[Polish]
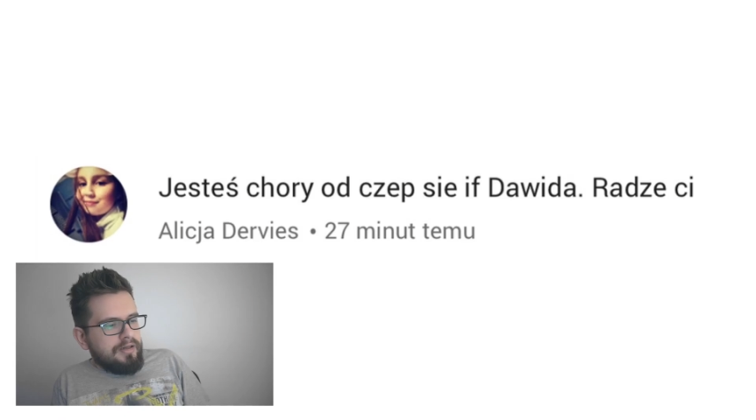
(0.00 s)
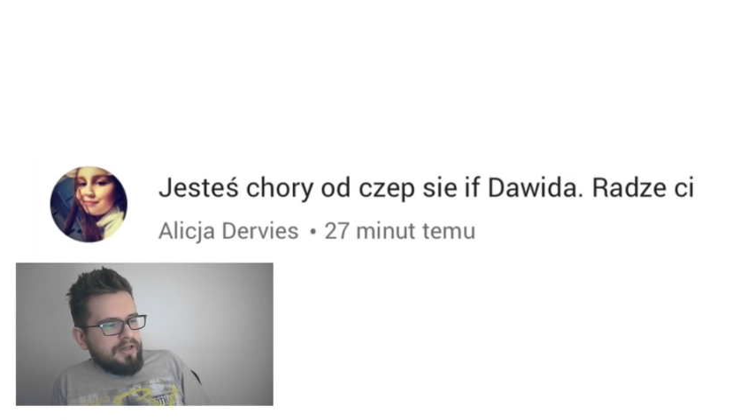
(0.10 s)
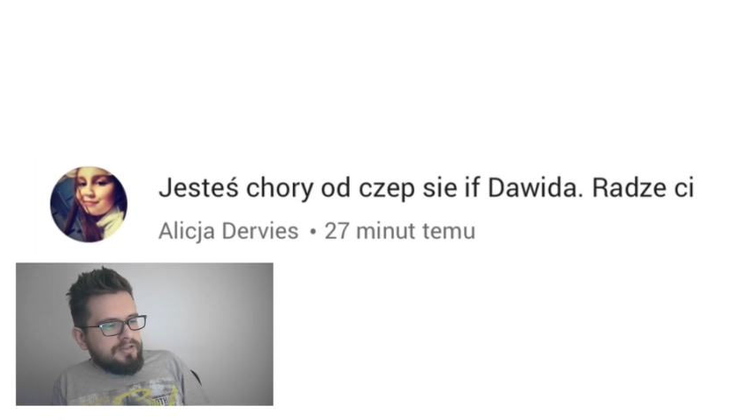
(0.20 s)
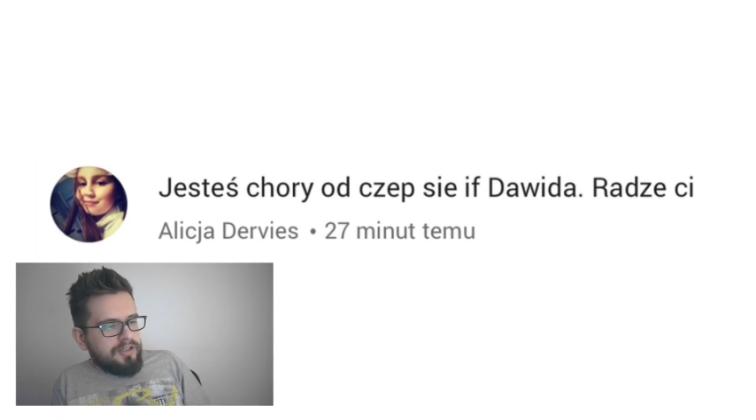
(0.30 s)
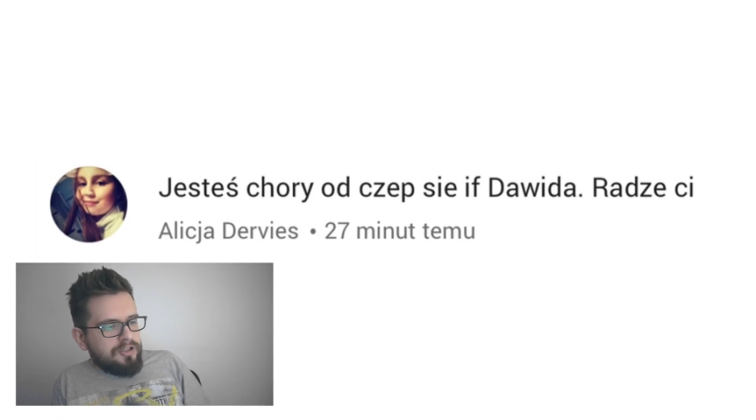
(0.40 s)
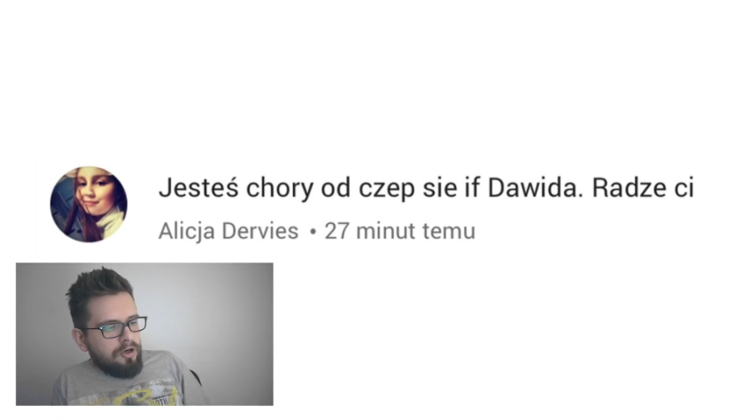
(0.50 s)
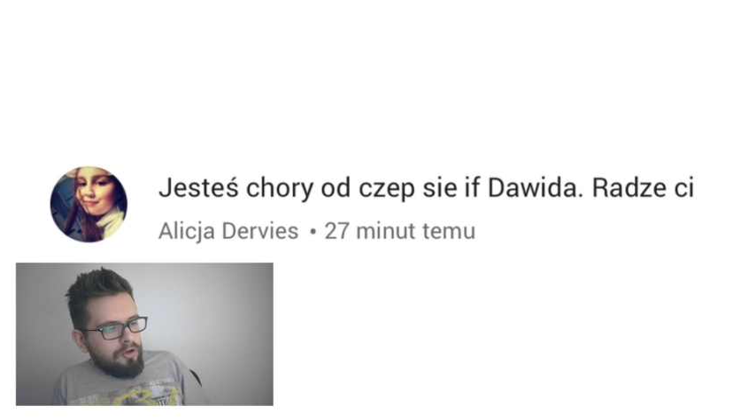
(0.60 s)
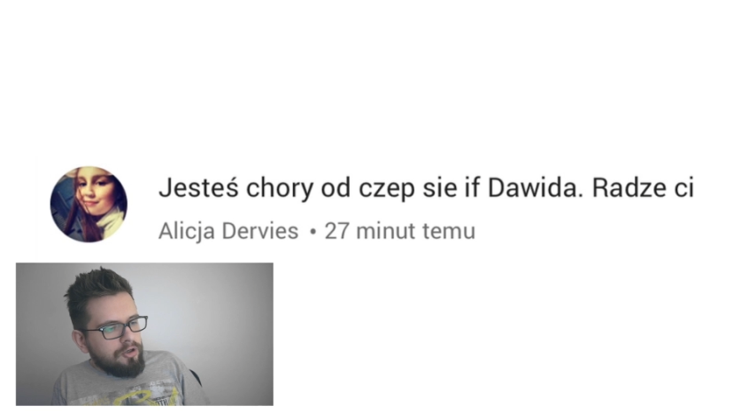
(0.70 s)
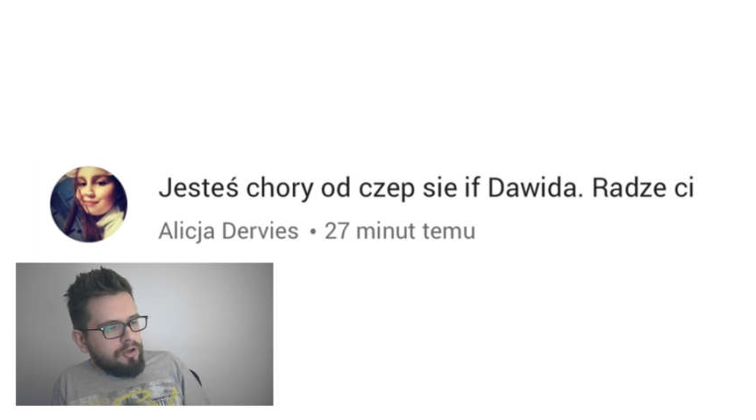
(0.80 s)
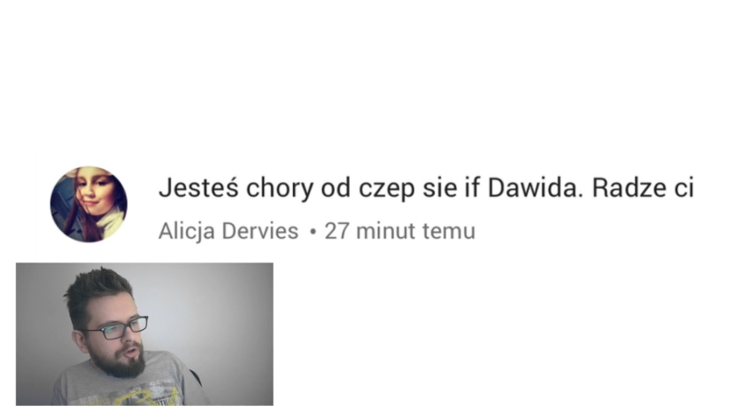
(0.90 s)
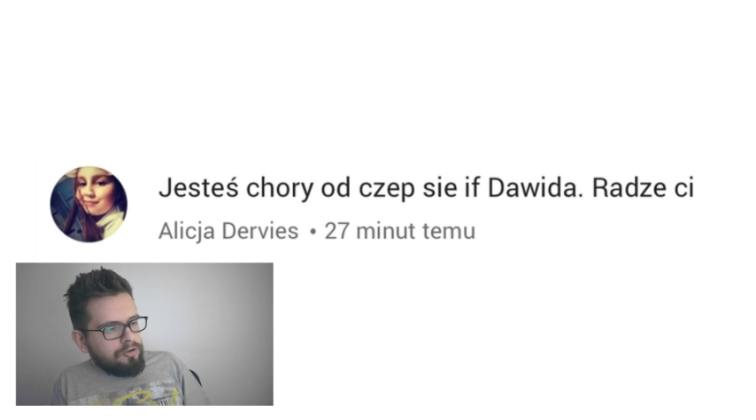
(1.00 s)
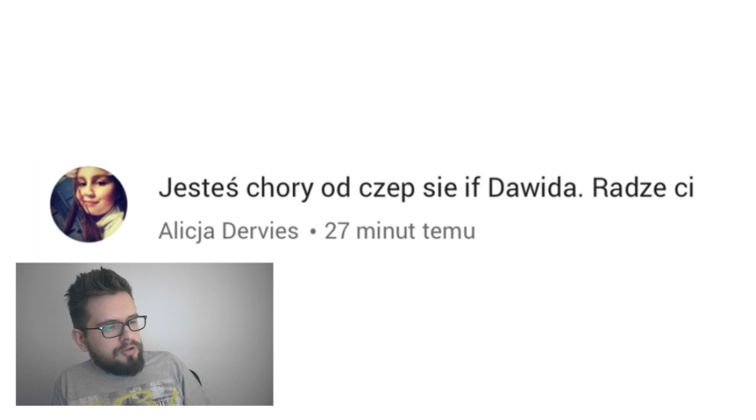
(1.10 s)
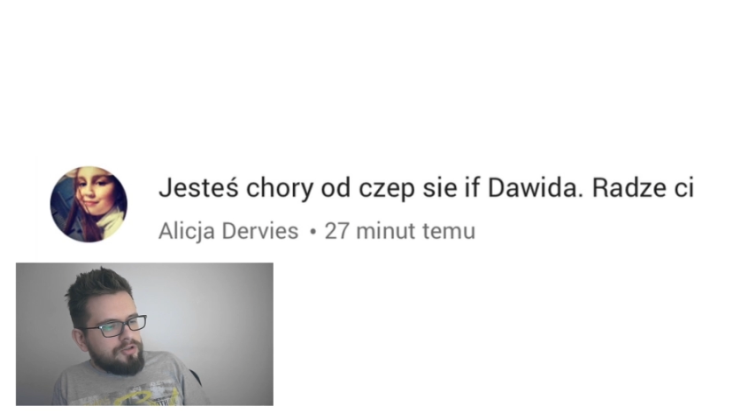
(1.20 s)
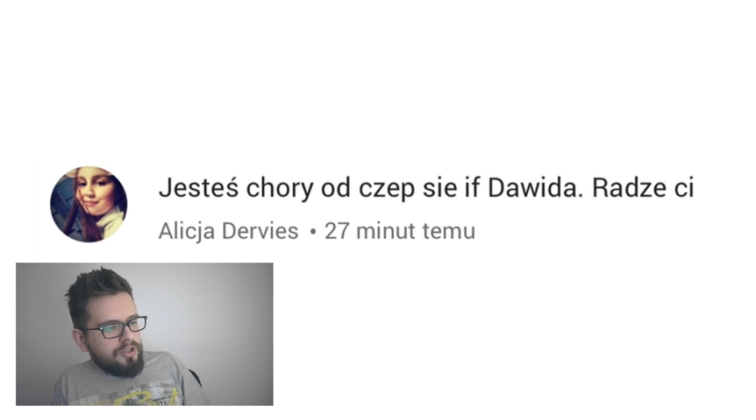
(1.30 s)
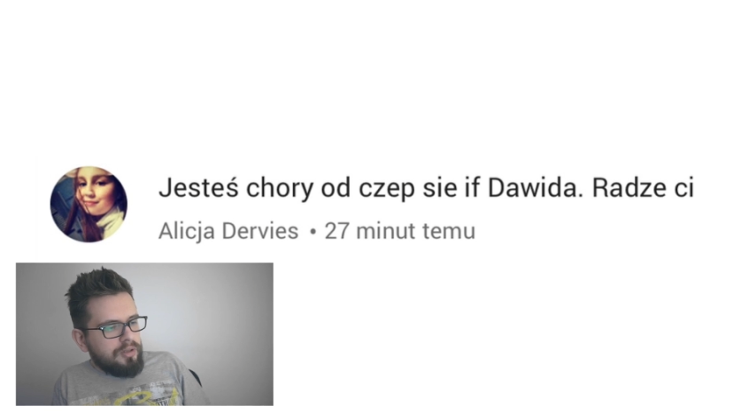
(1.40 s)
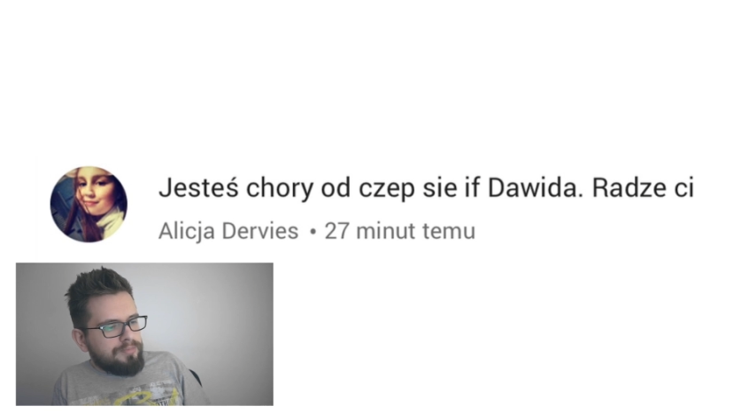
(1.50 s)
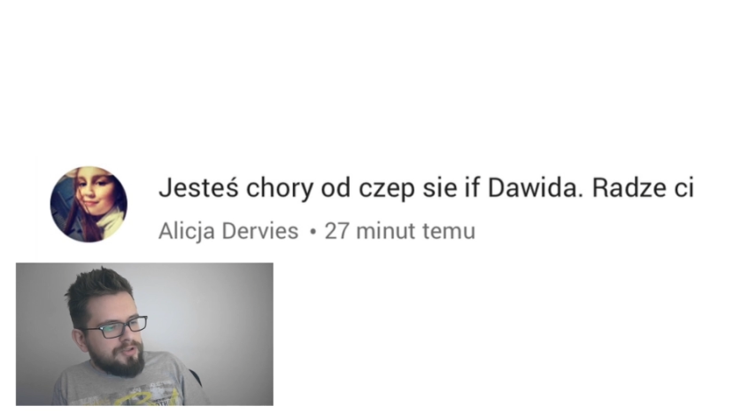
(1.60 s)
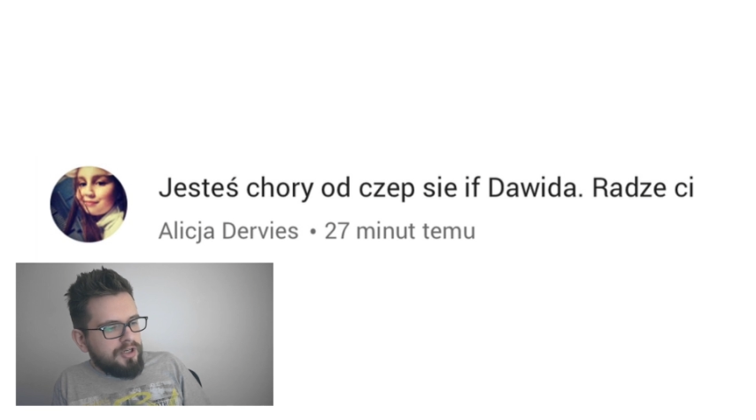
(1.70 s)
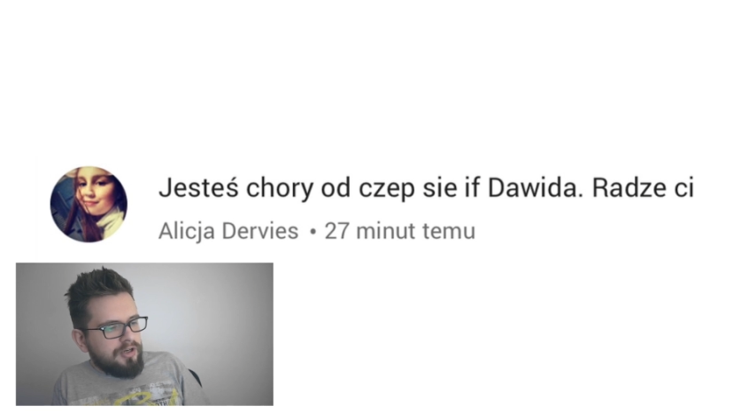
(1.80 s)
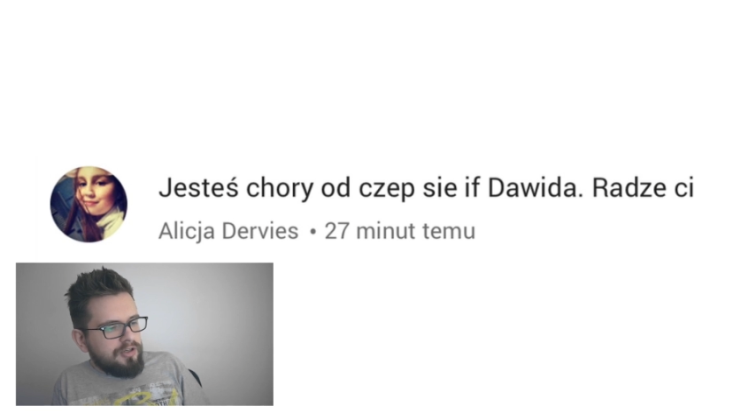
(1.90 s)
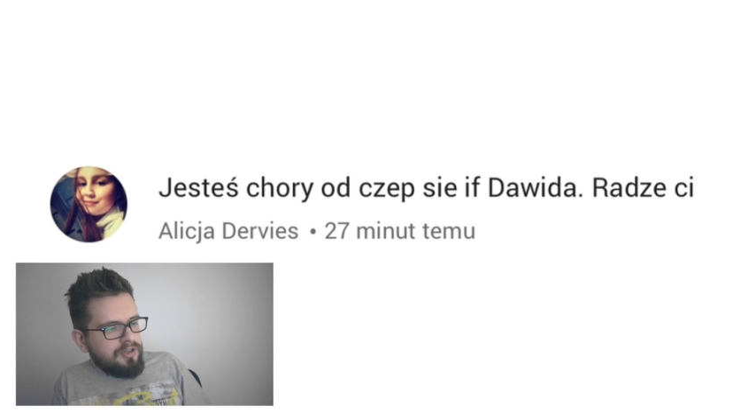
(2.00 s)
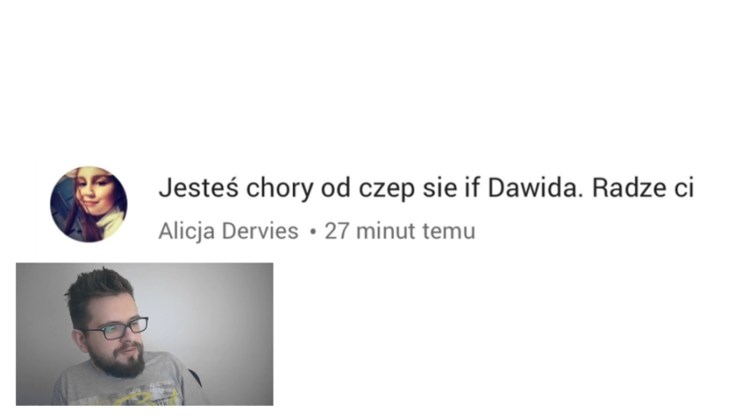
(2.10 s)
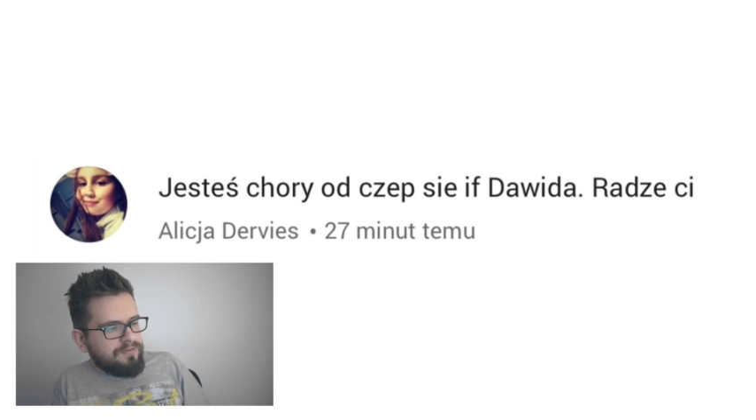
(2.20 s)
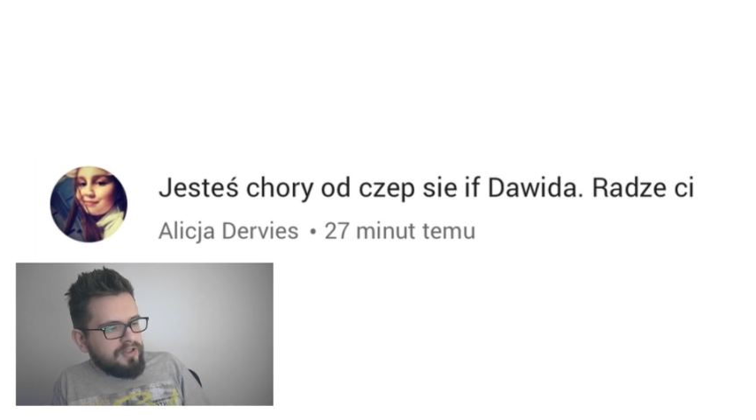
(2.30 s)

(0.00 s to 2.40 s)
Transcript: Jesteś chory, odczep się, if,